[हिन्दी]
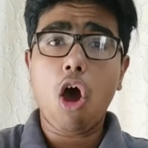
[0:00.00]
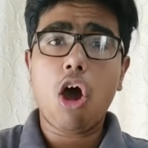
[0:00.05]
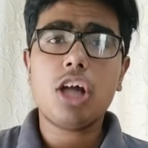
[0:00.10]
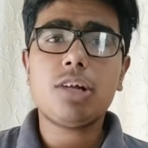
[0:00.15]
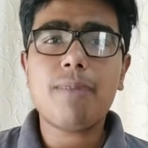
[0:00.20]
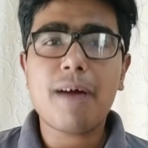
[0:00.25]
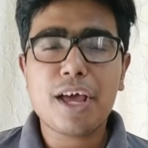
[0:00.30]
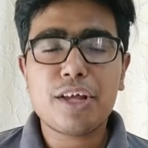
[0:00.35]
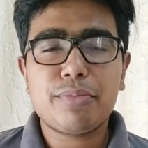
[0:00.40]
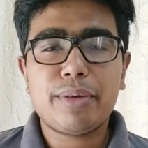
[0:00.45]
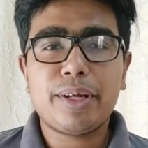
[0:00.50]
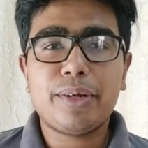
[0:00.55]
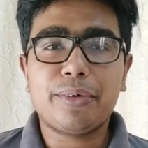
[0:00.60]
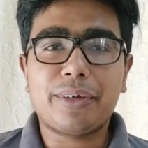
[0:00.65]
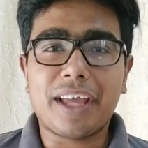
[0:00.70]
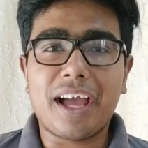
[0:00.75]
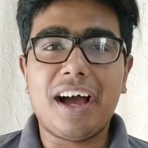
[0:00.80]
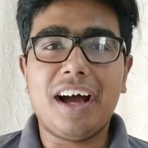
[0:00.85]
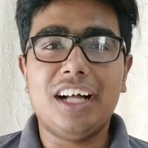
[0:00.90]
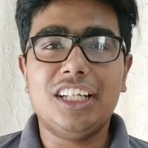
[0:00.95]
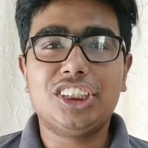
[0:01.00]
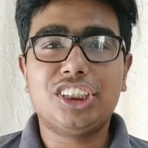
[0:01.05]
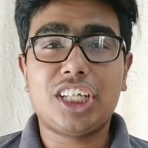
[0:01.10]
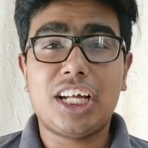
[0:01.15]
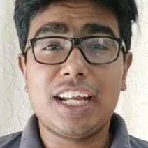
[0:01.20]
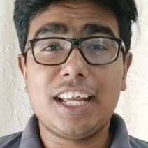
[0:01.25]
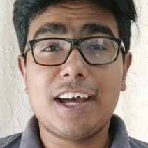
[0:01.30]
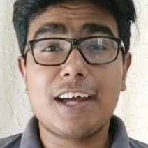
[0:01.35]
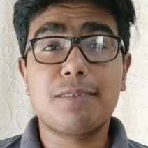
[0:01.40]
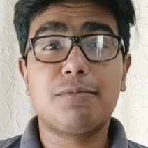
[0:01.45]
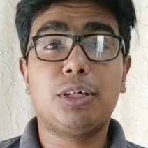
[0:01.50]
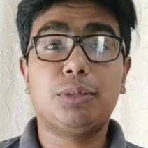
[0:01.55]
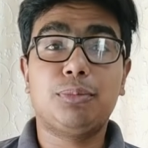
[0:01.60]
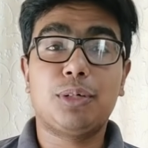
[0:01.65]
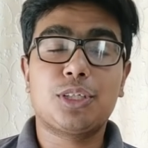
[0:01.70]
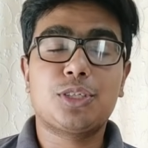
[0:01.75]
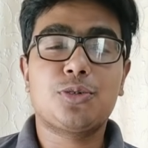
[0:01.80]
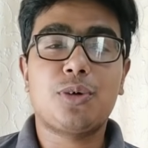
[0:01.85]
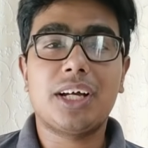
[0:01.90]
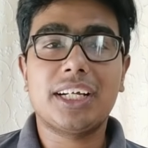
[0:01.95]
और भाई बहनों क्या हाल चाल है यार बहुत
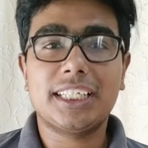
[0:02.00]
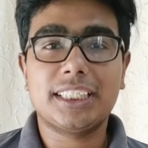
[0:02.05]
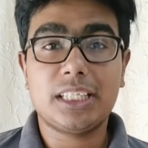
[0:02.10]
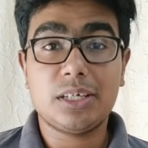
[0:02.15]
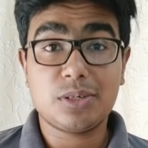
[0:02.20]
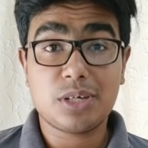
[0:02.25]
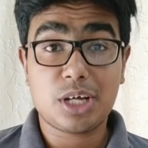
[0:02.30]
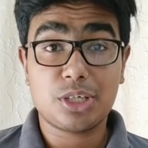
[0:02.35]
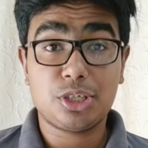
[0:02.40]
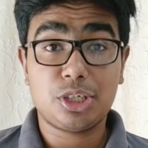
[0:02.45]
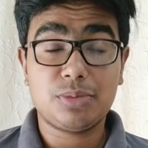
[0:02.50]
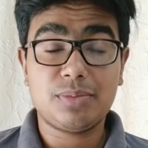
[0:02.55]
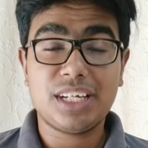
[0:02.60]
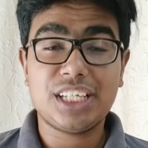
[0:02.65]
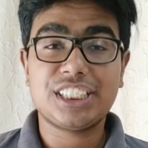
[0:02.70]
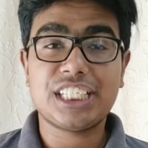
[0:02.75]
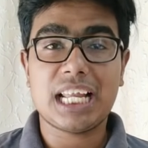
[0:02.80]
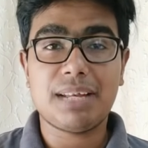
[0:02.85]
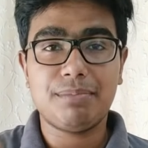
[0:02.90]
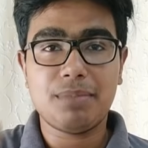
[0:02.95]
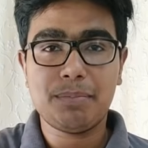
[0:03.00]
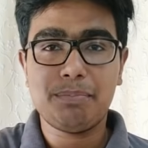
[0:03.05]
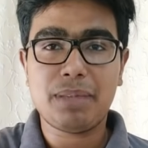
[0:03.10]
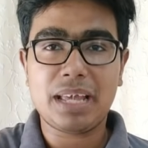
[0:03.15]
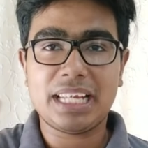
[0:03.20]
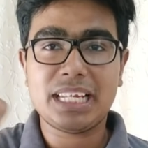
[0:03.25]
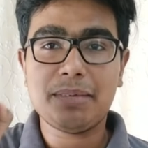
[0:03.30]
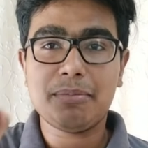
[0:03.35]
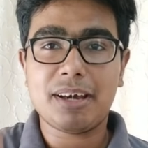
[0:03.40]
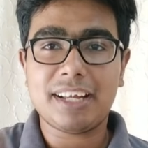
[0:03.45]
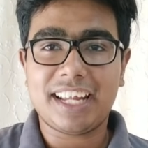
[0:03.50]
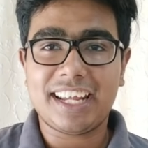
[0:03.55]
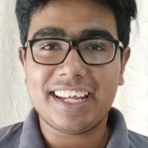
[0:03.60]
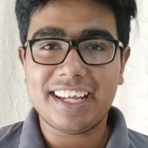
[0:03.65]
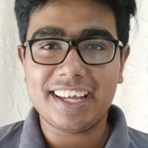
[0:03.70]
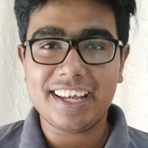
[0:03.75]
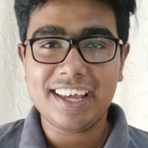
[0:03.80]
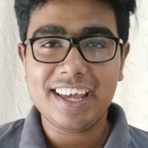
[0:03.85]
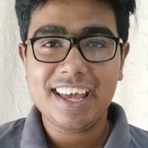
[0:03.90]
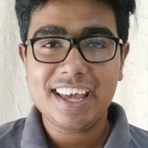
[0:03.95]
बहुत स्वागत है उनका जो मेरे चैनल में पहली बार आए
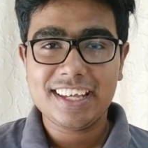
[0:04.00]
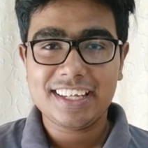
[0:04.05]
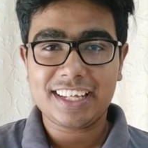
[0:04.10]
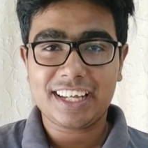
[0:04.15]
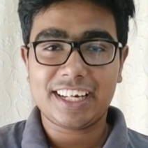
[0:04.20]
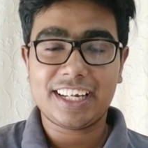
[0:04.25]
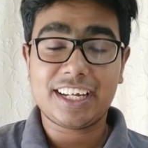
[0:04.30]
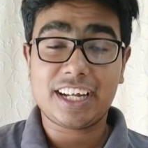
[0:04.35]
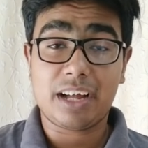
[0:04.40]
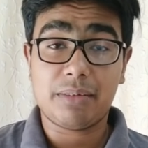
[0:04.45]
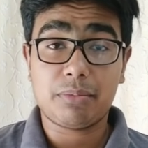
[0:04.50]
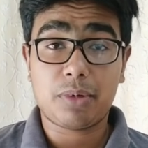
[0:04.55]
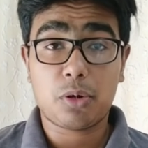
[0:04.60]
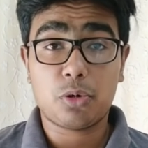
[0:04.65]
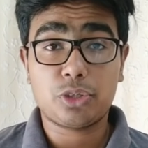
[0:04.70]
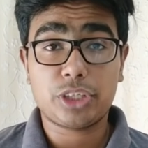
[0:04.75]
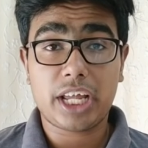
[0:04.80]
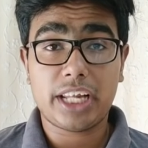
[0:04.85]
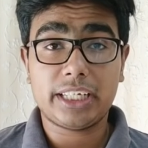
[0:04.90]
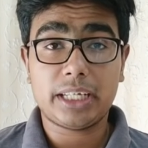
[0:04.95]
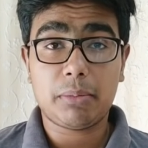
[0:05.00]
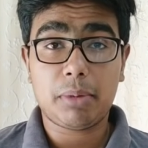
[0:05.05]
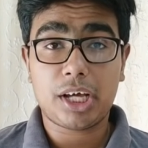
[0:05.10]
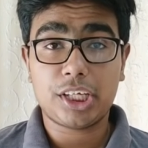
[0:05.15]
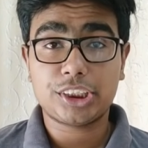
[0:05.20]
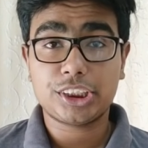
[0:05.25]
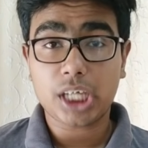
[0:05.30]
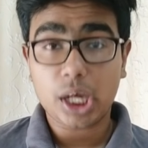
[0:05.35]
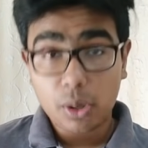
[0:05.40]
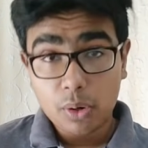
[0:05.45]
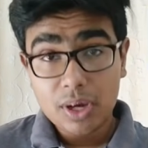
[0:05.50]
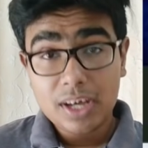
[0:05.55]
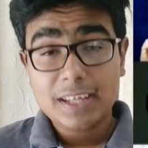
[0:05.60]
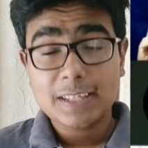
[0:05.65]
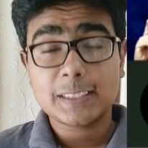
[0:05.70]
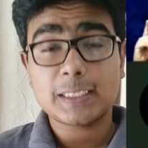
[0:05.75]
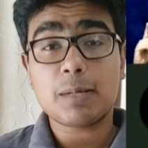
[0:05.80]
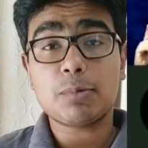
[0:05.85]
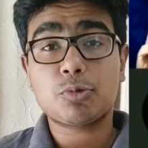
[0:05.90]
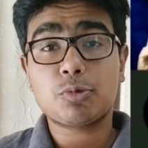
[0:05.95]
हैं यार एक काम करो चैनल के बाहर जाओ
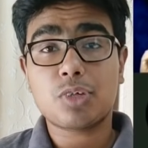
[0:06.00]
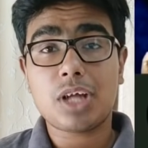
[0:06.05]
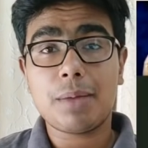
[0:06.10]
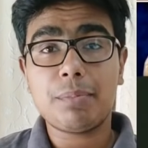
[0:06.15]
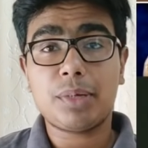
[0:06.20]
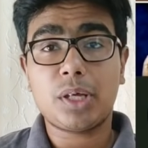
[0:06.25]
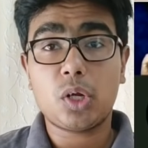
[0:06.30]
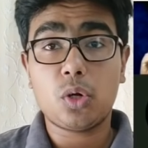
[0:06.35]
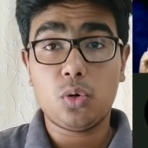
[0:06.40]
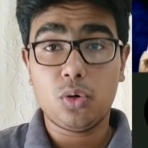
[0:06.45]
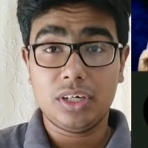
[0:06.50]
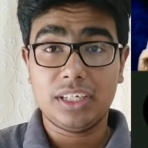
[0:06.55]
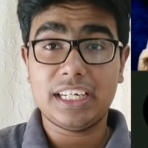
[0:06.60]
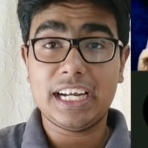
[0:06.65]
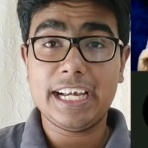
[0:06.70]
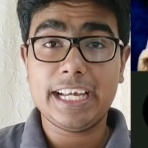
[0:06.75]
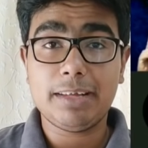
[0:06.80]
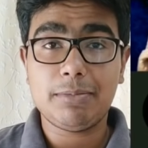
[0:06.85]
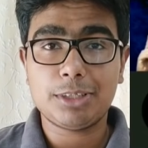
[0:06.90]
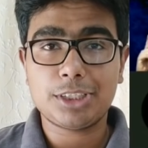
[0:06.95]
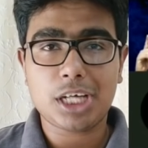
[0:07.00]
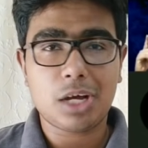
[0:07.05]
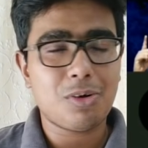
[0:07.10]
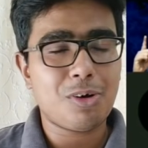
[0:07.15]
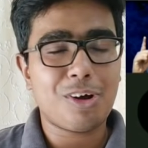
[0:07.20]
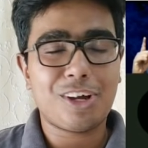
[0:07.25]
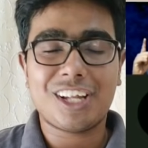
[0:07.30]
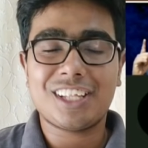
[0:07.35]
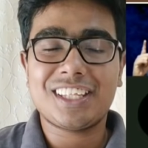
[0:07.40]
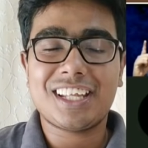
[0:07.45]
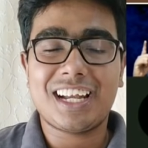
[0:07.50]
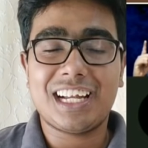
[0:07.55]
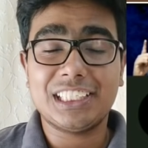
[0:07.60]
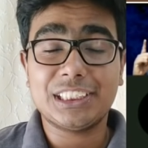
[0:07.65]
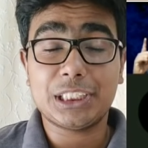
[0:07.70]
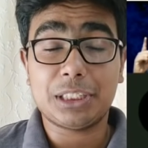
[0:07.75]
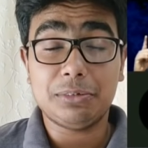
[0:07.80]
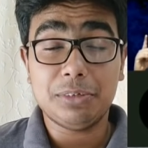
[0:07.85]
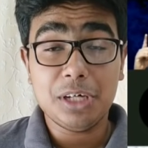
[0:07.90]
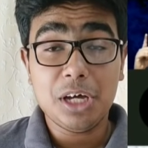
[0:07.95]
सब्सक्राइब करो घंटी बजाओ और अंदर आ
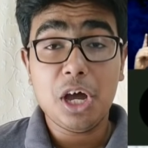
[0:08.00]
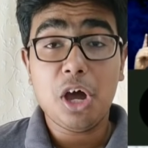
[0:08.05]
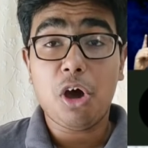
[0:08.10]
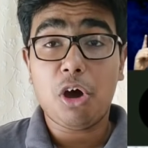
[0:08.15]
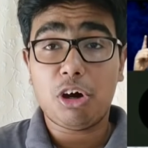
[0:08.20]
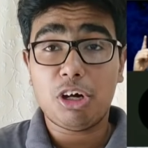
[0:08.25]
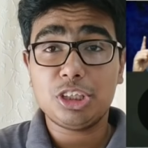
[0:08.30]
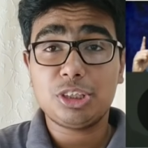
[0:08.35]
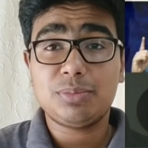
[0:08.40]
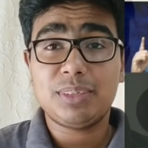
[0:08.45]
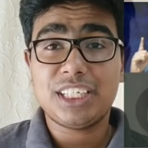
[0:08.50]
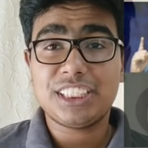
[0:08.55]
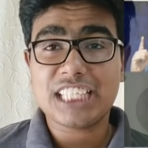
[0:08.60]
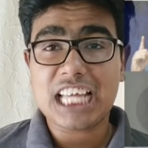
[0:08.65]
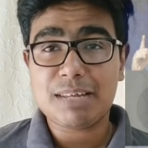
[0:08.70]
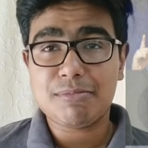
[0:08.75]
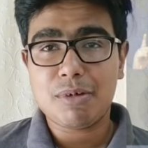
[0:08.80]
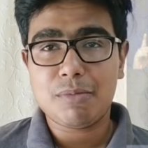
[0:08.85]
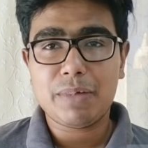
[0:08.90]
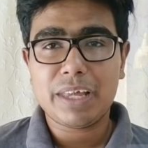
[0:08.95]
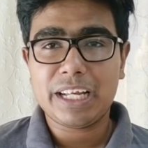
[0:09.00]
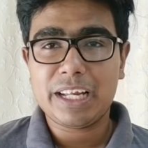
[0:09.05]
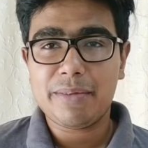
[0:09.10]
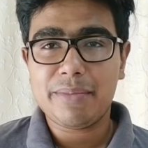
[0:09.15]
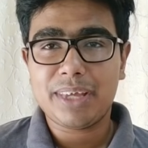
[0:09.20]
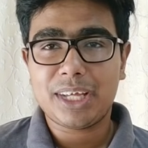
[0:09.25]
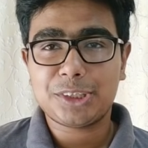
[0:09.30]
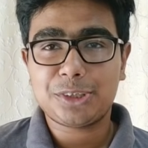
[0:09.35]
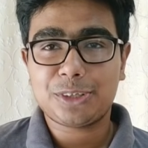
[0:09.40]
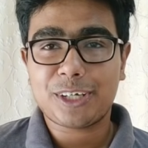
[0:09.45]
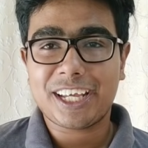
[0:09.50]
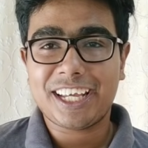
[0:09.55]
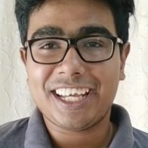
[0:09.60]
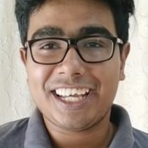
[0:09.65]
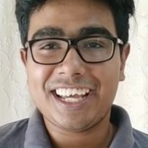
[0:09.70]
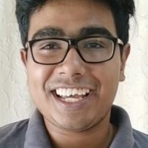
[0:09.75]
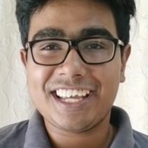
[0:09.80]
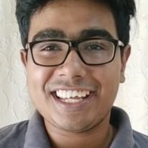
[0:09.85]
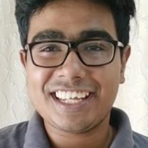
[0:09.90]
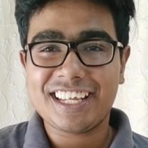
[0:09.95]
जाओ और जो मेरे चैनल में पहले भी आ चुके
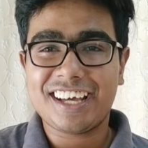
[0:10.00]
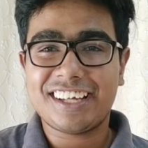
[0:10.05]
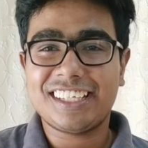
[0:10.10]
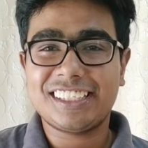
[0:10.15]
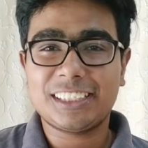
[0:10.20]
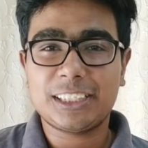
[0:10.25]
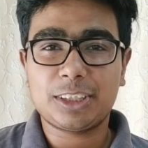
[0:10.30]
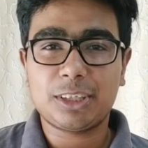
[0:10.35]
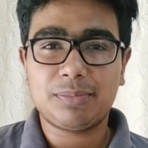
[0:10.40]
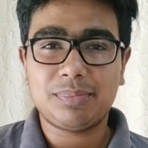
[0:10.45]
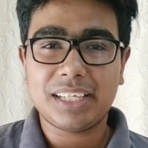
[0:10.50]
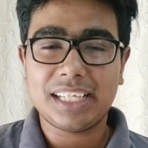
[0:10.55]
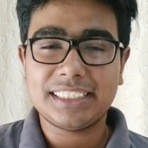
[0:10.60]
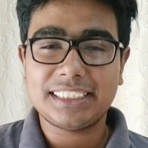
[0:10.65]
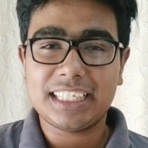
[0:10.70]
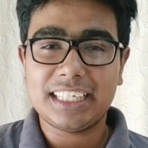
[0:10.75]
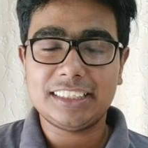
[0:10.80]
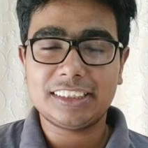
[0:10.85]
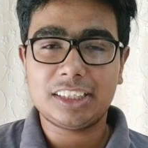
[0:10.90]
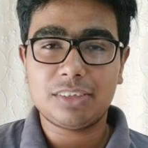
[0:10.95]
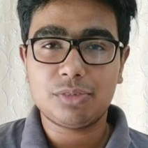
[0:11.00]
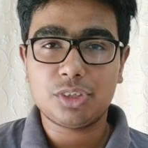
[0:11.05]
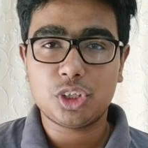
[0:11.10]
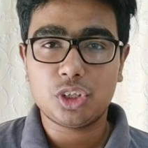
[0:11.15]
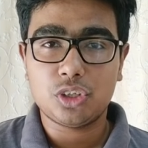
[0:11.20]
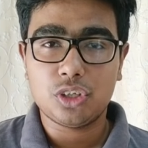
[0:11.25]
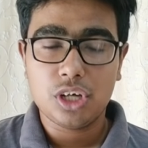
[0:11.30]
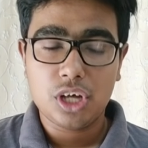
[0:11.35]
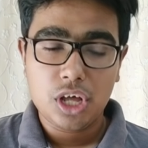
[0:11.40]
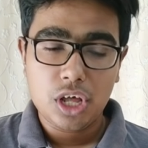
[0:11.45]
हैं यार इसे तो अपना चैनल समझो